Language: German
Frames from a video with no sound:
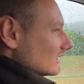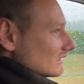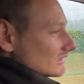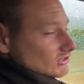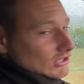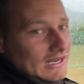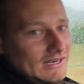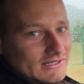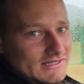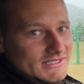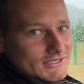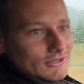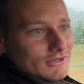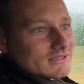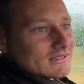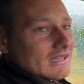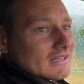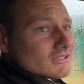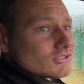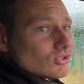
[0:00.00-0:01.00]
Schade, dass ich
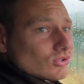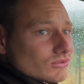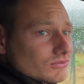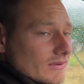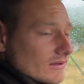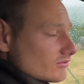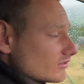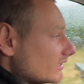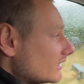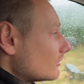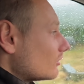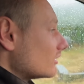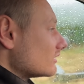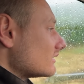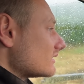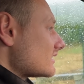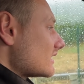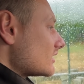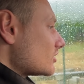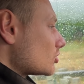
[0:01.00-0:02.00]
heute keine Drohne mehr fliegen konnte.
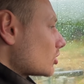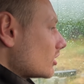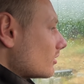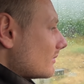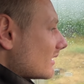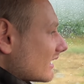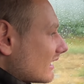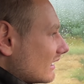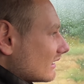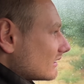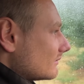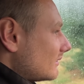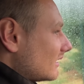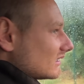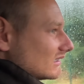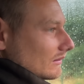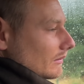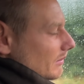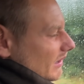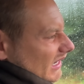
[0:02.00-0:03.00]
Das hätte ich schon noch mal gern
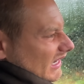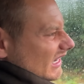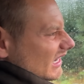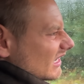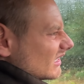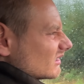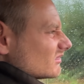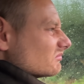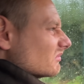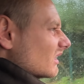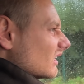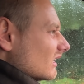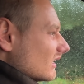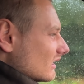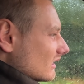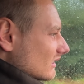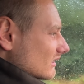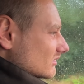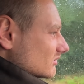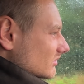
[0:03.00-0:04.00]
gemacht, aber bei Regen,
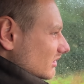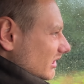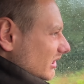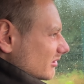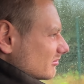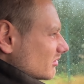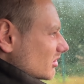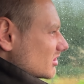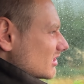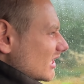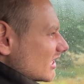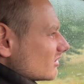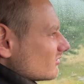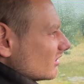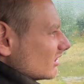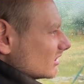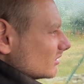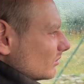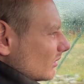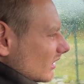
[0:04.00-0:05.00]
nee, das lassen
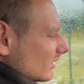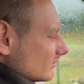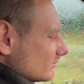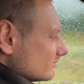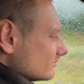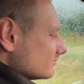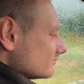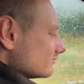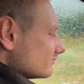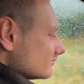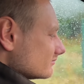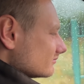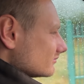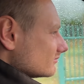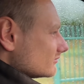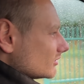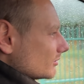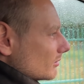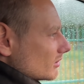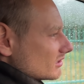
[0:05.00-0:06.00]
wir lieber.
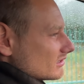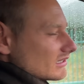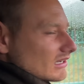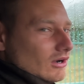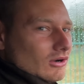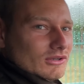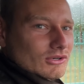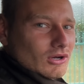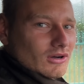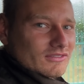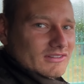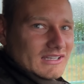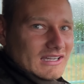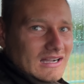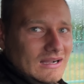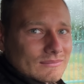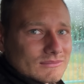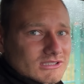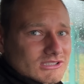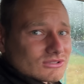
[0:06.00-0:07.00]
Ich möchte die auch in Norwegen
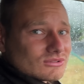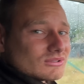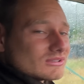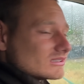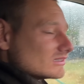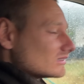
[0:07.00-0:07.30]
haben, die Drohne.